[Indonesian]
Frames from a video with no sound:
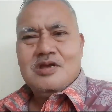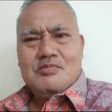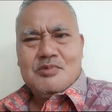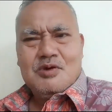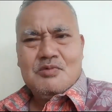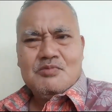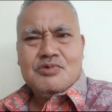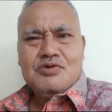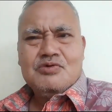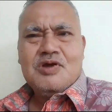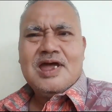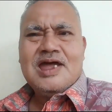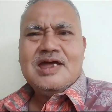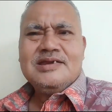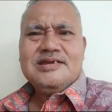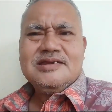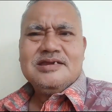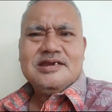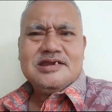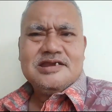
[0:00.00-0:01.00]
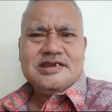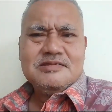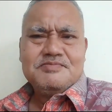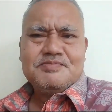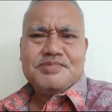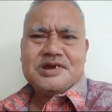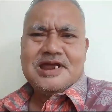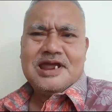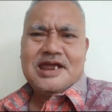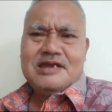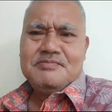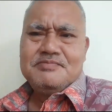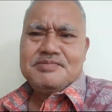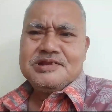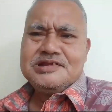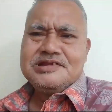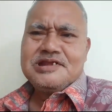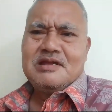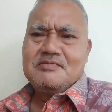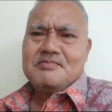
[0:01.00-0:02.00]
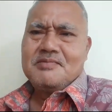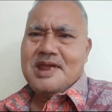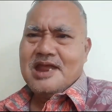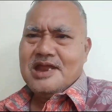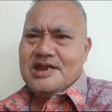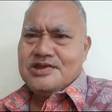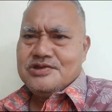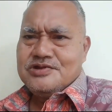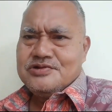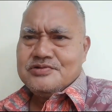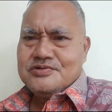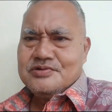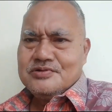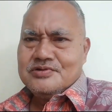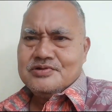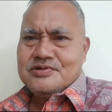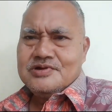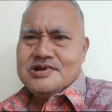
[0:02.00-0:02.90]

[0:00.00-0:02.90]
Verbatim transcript: membuat Gibran bisa maju